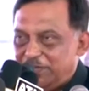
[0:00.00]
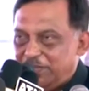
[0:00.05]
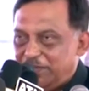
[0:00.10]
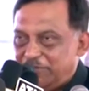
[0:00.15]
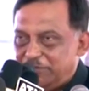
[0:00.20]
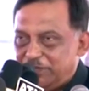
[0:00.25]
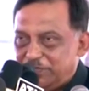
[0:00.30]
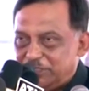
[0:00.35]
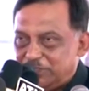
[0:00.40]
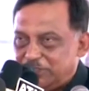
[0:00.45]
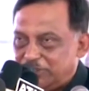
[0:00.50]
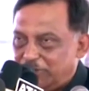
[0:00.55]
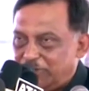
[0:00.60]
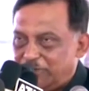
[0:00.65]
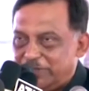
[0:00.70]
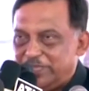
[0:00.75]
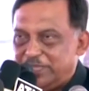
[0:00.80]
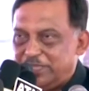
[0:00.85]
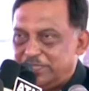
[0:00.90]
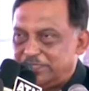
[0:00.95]
আমরা
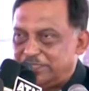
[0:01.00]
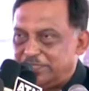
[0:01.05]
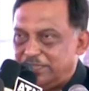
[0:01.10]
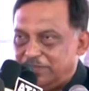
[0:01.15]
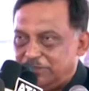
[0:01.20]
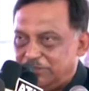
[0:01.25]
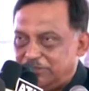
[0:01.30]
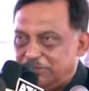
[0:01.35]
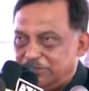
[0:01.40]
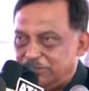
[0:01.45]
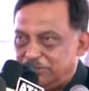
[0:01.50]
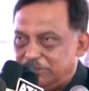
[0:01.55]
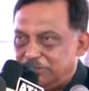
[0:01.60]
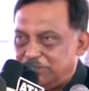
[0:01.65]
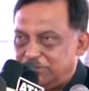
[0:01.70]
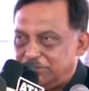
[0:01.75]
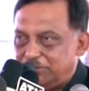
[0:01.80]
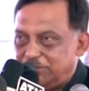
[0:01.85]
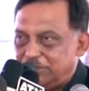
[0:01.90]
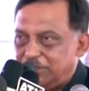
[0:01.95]
সবাই আজকে আনন্দিত
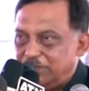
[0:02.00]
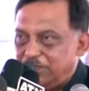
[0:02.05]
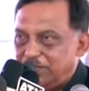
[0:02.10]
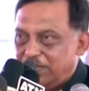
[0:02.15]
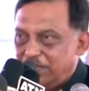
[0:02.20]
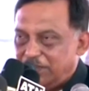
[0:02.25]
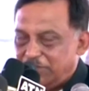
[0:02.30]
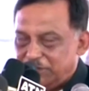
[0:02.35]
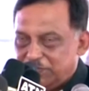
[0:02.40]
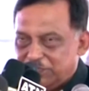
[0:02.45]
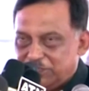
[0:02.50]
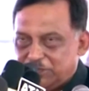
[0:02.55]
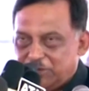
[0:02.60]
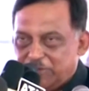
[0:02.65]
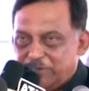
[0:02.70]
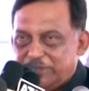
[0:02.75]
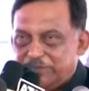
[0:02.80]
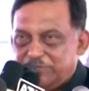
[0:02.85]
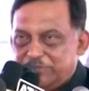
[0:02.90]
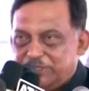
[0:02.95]
আমরা
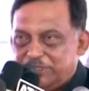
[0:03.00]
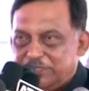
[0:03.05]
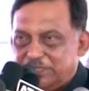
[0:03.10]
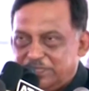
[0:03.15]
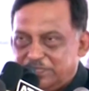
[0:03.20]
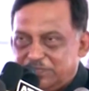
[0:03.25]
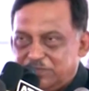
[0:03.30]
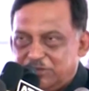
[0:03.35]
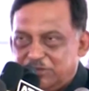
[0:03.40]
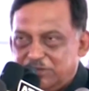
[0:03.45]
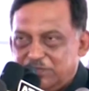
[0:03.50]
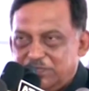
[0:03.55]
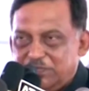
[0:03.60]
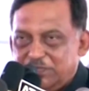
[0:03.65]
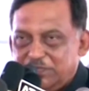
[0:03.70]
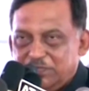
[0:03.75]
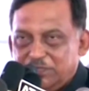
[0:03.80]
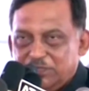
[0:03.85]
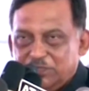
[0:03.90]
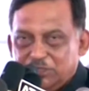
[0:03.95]
সবাই বিশ্বাস করি
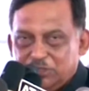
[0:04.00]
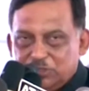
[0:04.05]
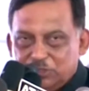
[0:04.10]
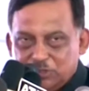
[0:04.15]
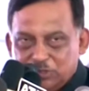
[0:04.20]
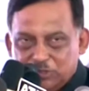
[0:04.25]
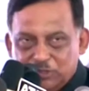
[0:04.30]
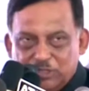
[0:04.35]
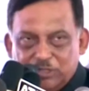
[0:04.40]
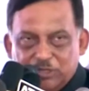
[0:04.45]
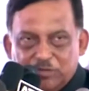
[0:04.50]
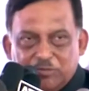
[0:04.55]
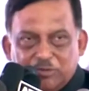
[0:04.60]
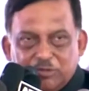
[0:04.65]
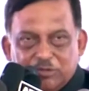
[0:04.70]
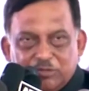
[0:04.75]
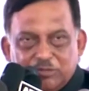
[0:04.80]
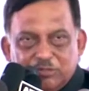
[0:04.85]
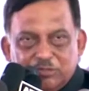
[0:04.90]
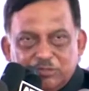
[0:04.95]

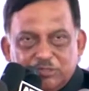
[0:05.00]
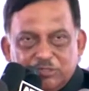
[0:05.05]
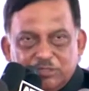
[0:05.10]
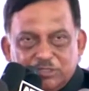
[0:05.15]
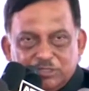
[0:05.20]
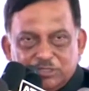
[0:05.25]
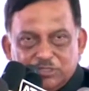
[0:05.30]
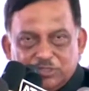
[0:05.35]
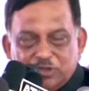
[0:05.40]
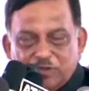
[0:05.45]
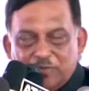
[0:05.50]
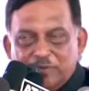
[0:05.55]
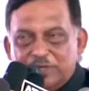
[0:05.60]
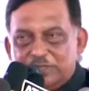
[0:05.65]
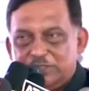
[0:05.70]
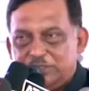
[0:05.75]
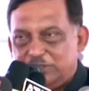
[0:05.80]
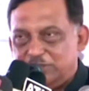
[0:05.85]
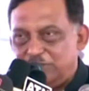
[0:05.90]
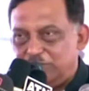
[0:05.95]
সুন্দরবন সবার
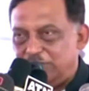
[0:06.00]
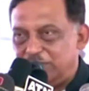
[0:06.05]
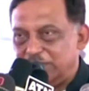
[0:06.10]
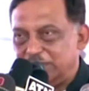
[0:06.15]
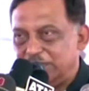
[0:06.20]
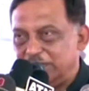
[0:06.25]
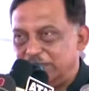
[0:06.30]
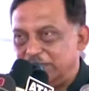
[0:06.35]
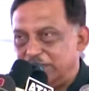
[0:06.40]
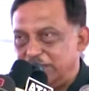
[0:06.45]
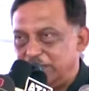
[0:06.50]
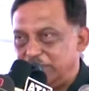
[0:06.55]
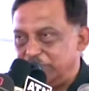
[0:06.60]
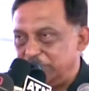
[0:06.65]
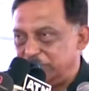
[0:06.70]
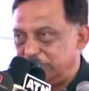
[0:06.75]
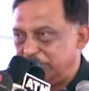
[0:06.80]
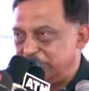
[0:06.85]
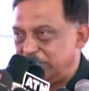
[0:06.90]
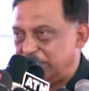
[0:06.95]
জন্য একটা
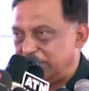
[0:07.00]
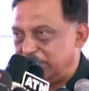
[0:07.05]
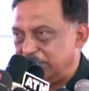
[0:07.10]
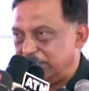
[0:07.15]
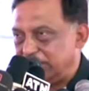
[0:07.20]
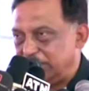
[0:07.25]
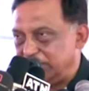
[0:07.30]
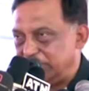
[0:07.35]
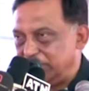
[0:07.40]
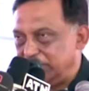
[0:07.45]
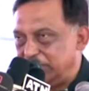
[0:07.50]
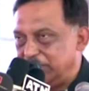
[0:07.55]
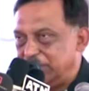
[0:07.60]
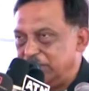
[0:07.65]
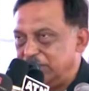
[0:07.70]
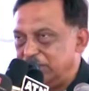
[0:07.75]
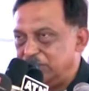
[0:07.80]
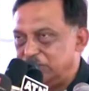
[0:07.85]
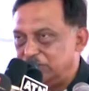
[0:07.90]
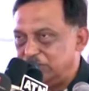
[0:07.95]
নিরাপদ জায়গা থাকবে
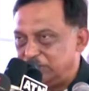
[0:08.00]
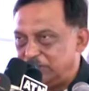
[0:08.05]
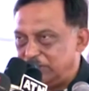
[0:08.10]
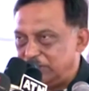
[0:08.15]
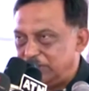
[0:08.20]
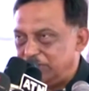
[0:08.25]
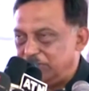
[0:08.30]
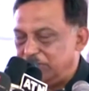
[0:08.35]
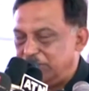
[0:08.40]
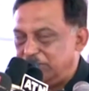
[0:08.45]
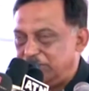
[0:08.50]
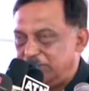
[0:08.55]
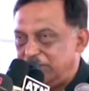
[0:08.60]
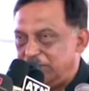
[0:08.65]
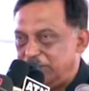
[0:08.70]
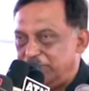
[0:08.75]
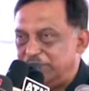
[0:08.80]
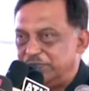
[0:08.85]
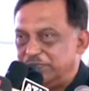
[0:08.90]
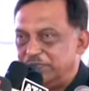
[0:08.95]
সুন্দরবন
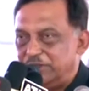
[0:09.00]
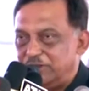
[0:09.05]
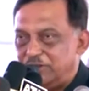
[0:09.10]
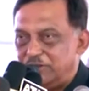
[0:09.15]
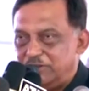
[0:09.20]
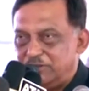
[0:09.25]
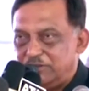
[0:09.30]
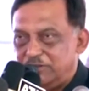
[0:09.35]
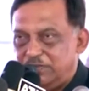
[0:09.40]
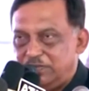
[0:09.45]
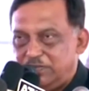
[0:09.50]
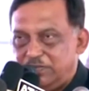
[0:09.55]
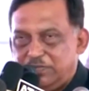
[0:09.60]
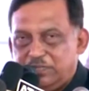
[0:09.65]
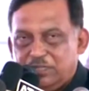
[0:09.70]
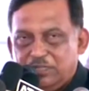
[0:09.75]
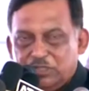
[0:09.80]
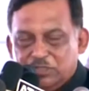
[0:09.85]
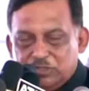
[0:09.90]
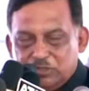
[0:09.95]
আমাদের অহংকার
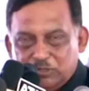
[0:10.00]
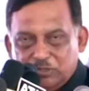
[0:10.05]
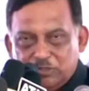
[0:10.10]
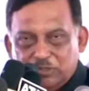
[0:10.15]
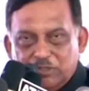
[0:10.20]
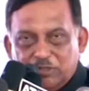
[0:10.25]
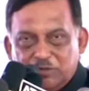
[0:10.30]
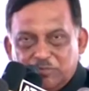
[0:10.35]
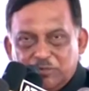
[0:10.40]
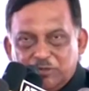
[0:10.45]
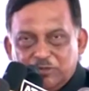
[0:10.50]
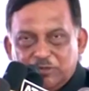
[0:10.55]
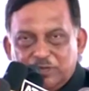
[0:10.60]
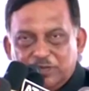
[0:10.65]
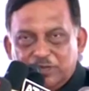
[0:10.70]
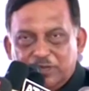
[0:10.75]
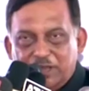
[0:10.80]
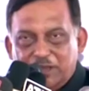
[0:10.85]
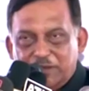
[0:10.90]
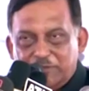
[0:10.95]
সুন্দরবন
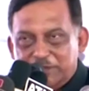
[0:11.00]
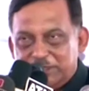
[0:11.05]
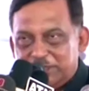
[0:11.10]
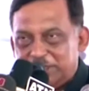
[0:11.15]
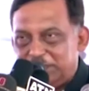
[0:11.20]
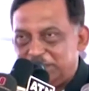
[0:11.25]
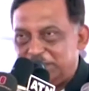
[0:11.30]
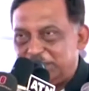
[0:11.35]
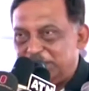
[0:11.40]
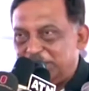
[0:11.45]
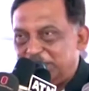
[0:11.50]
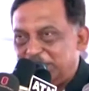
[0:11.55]
আমাদের